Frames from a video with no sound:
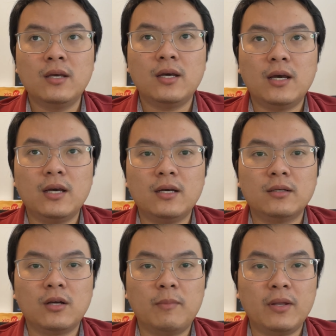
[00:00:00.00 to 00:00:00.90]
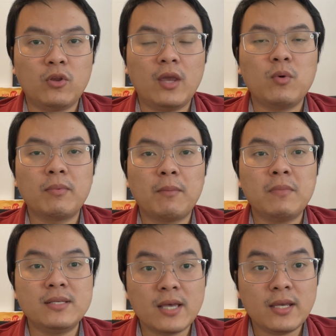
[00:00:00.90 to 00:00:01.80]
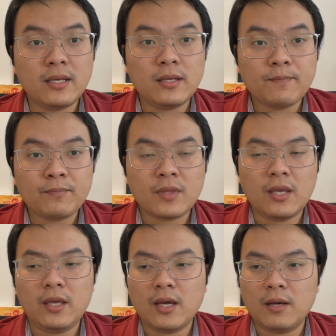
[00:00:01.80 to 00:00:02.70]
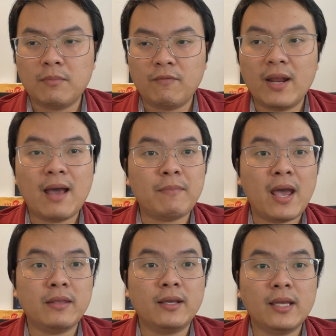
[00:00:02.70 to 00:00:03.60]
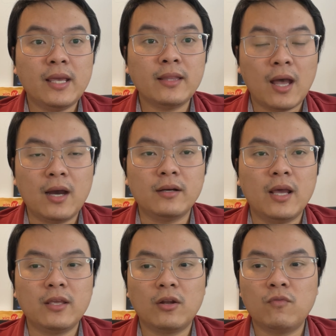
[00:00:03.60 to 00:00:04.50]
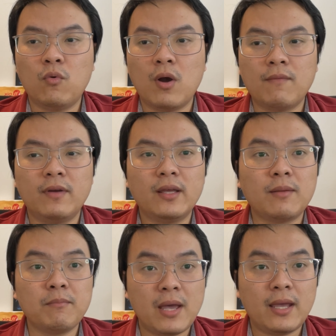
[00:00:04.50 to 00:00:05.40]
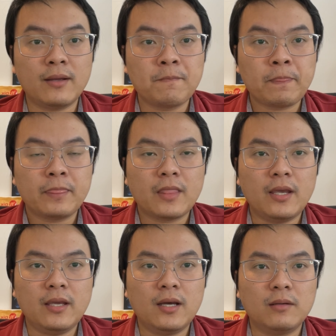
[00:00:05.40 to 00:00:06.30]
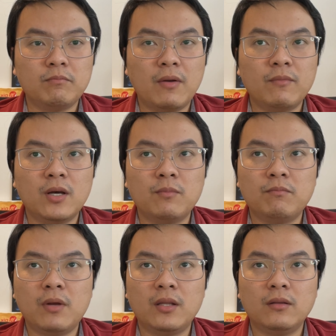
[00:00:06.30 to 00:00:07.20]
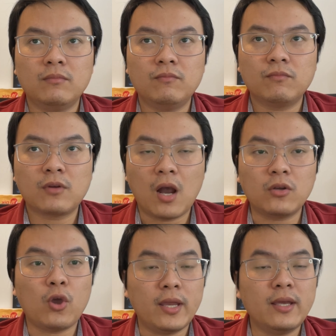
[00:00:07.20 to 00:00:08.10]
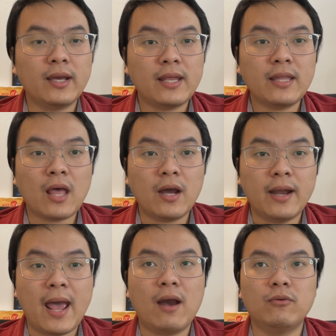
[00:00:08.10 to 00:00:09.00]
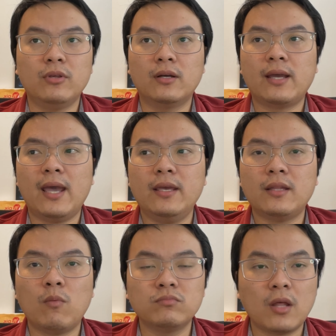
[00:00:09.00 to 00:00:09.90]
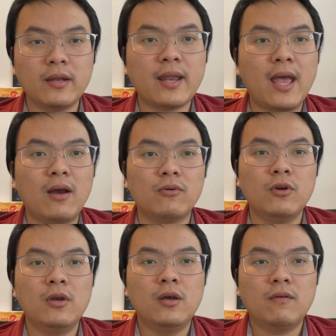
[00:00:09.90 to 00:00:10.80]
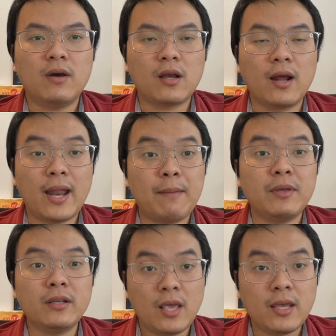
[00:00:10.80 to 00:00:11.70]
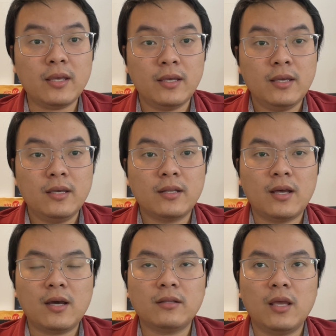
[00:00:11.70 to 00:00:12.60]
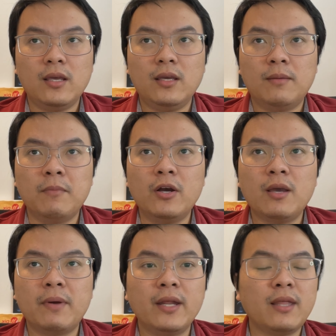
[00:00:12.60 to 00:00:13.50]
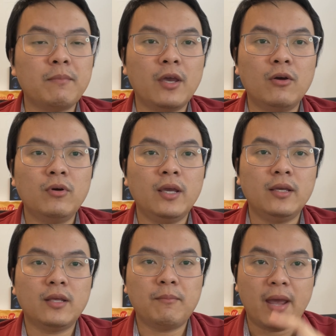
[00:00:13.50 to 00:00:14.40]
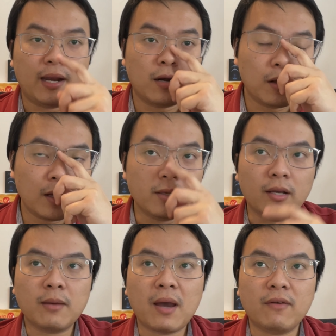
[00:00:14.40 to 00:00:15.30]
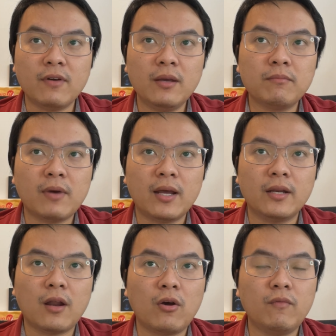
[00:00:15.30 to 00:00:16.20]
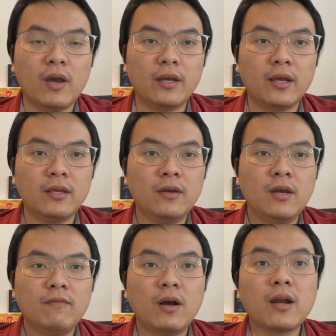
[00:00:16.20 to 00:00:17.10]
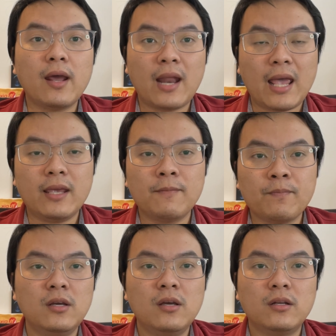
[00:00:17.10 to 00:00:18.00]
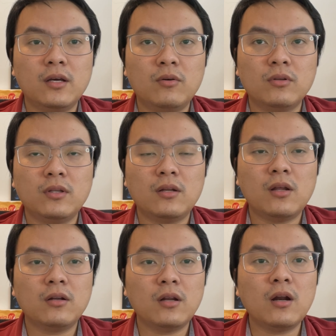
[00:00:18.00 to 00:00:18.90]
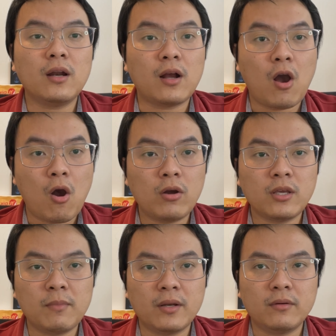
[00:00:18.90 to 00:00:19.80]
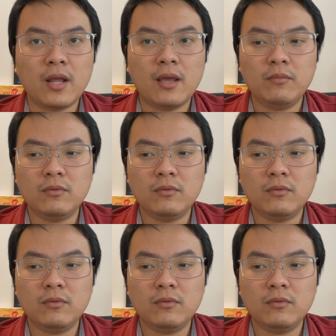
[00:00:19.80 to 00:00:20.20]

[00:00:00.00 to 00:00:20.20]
à, rồi mình chuyển qua tỉnh bê xê thì à, mình phải làm lại những cái giấy tờ để cho nó phù hợp với cái tỉnh bang. Thì à, mình mà mình cần chuyển những cái giấy tờ nào, những cái thông tin nào và cần làm những gì. Đó, thì bữa giờ mình đi tìm hiểu thì trên mạng rất ít những cái bài viết mà nói về cái vấn đề này. Nó nó, nó rất là khó cho mình, để